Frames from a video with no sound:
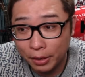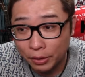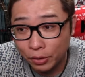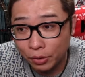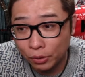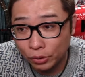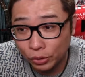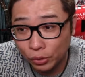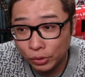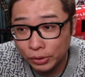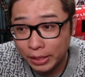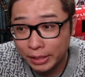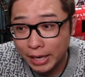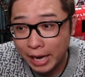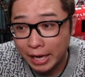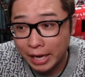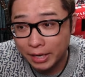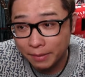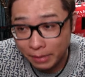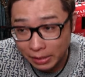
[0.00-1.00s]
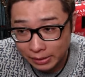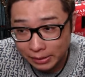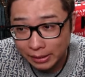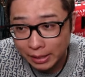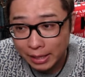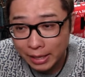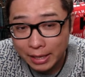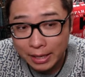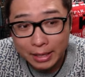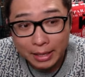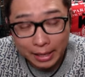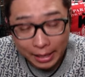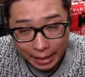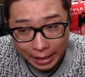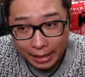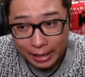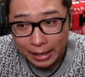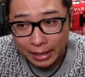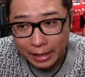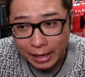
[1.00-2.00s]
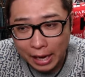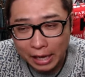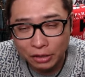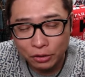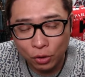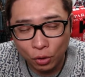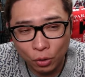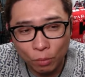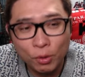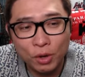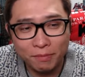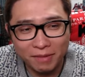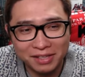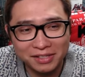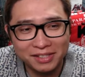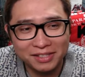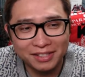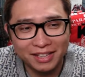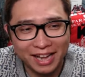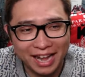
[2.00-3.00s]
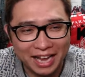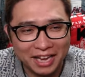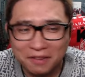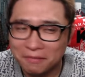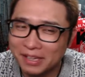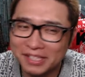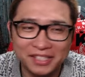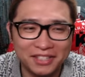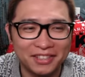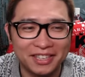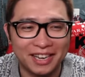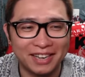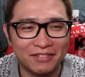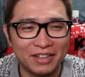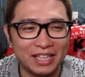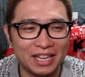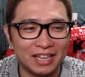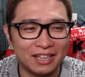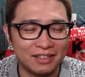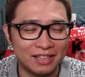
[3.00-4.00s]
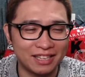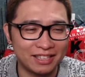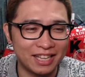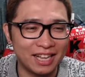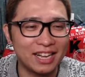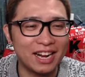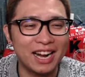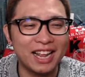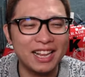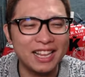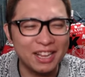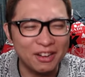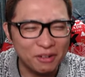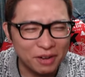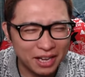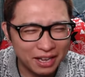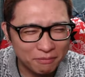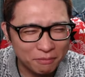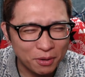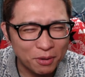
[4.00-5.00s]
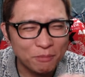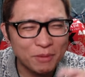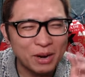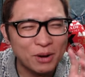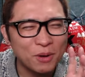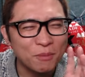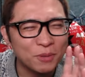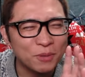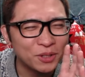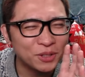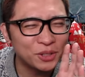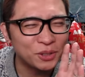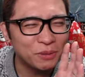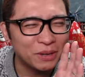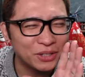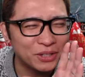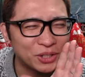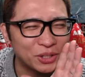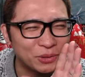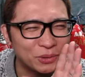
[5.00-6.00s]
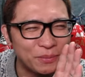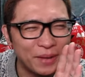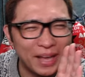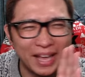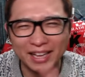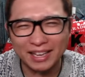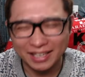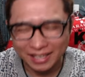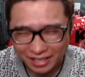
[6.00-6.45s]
ルの調整に入ります。はい。入ると思います。入りますって言ったらまた叩かれんねん、これ。まあ、これも YouTuber の宿名。